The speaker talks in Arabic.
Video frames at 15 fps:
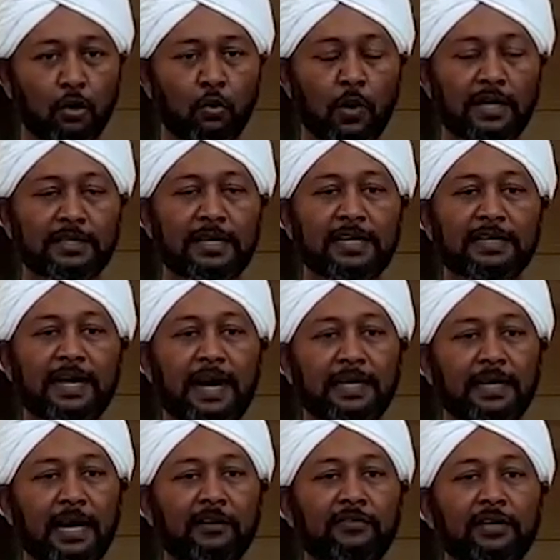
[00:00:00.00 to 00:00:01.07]
وأن
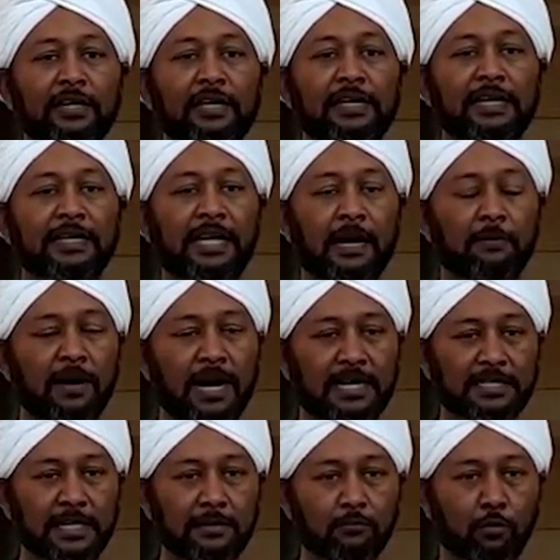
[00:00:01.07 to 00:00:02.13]
الاتحاد الأفريقي يدعم
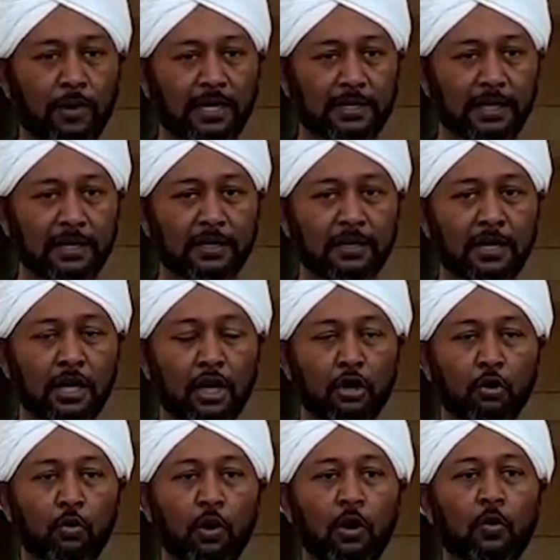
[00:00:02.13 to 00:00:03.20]
هذه المبادرة
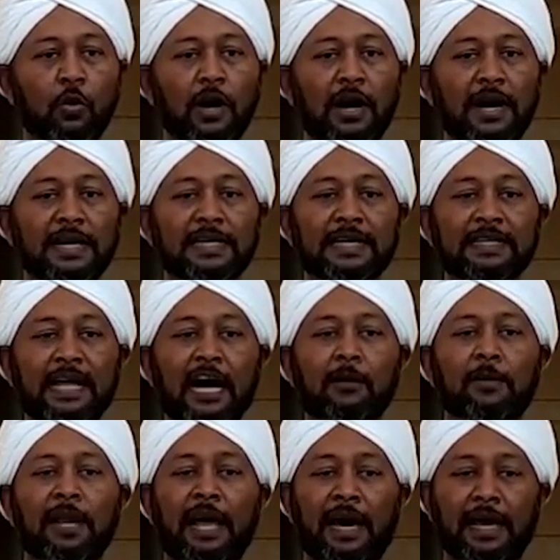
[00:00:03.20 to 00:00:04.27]
وهو
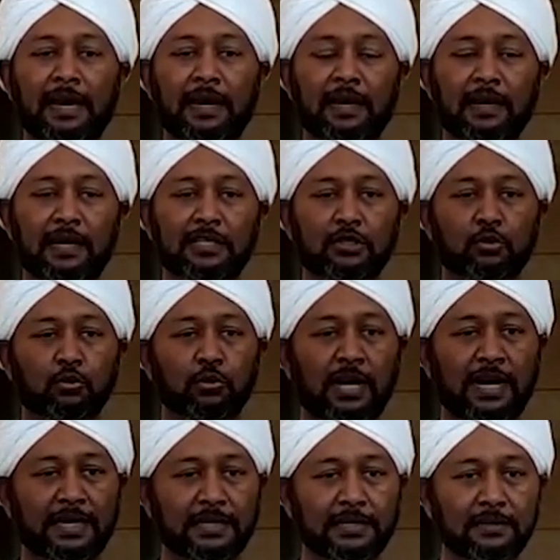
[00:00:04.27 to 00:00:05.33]
يدعم الحل
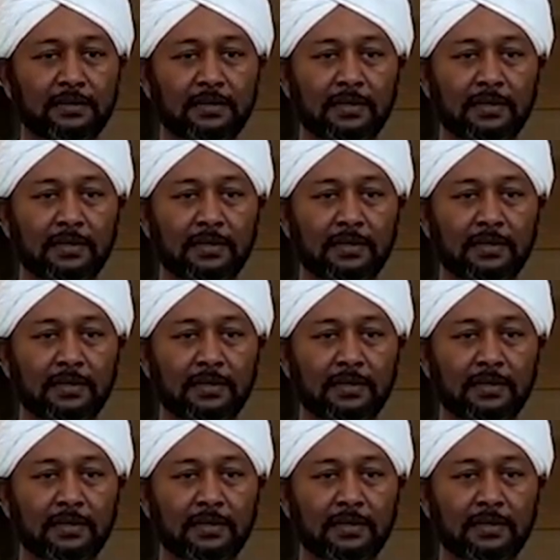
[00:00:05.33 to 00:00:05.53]
السوداني